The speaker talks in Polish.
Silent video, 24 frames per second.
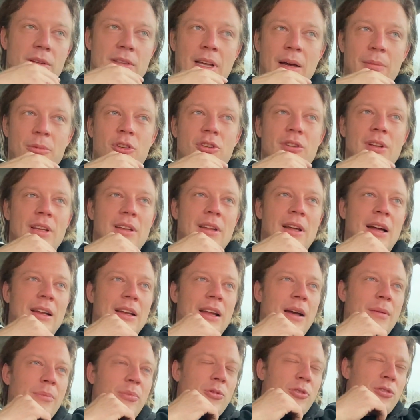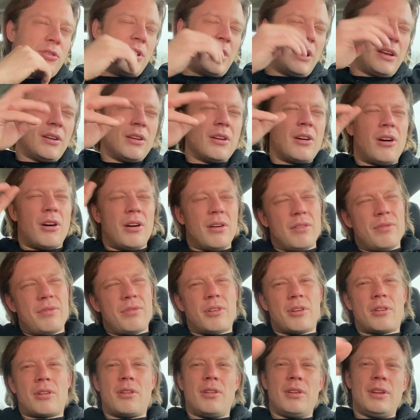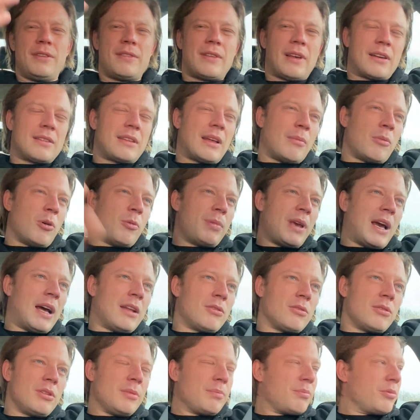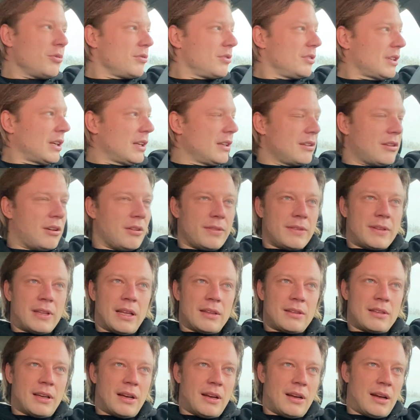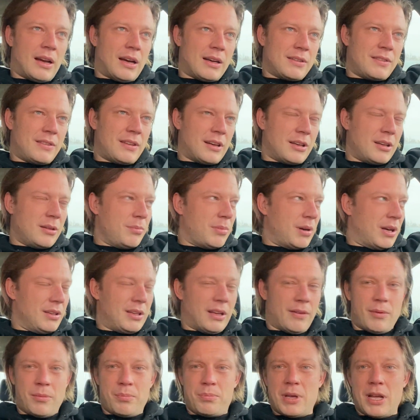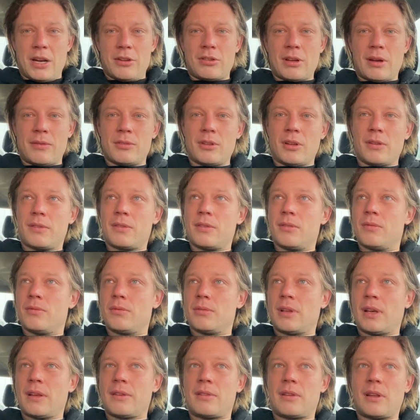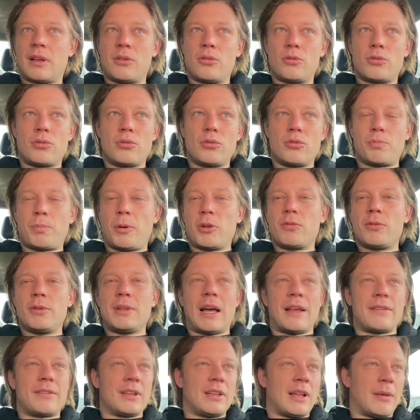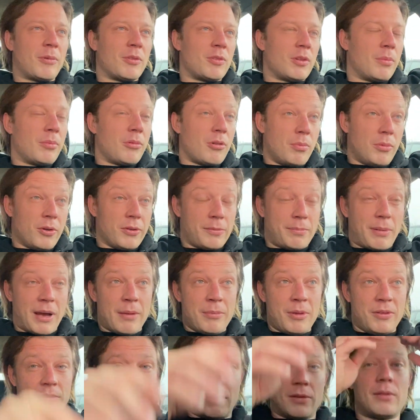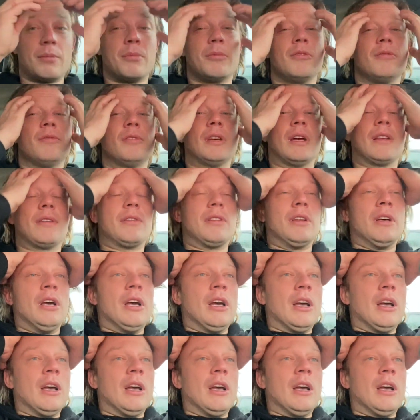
tam śniadania, później o, w okolicach tam obiadu i później ostatnia akcja chyba, nie wiem, pierwsza w nocy, 12, już, już po 12 na pewno było, bo spałem i w nocy był wyjazd.